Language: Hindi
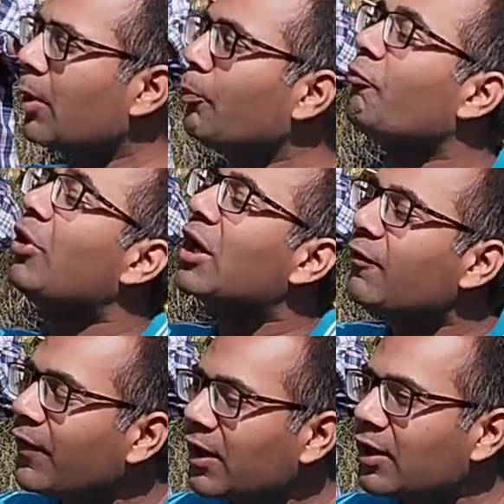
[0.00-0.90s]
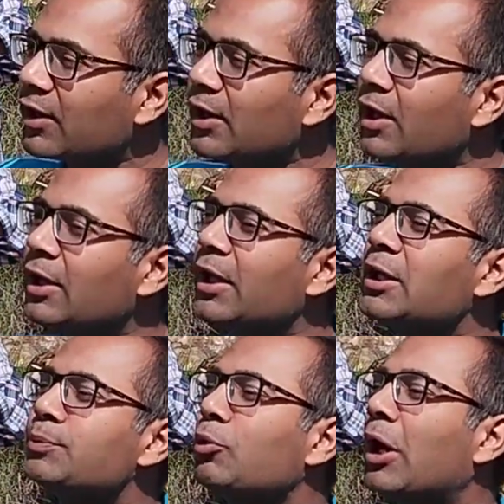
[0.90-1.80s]
आप वेरीफाई करने के
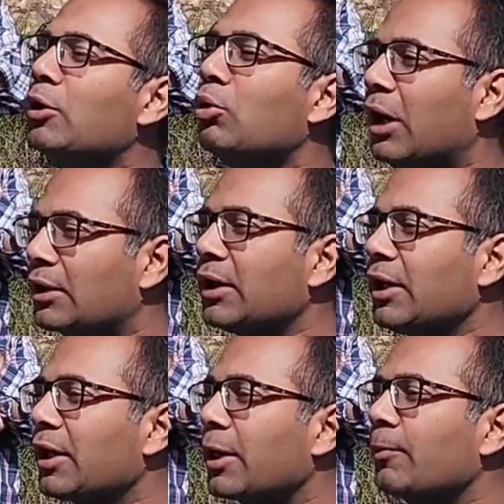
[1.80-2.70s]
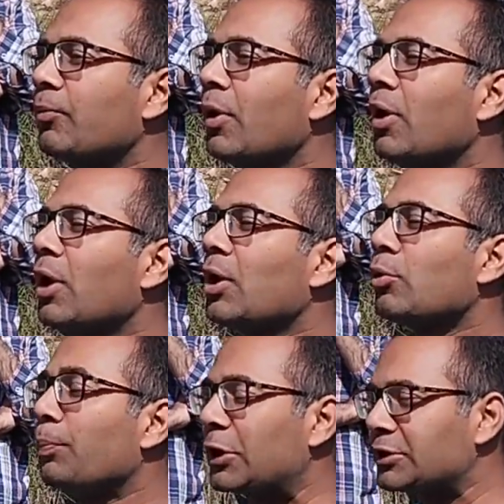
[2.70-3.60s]
लिए इस पॉइंट को आते हैं
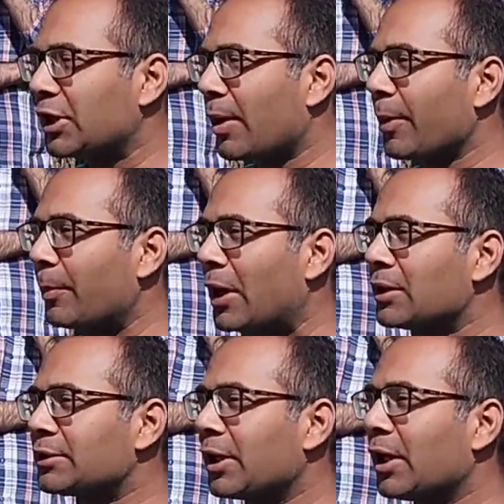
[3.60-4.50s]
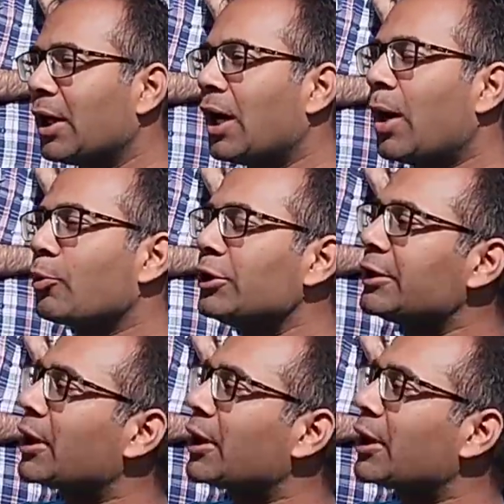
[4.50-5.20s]
तो पिक्चर आपके पास है आपको ये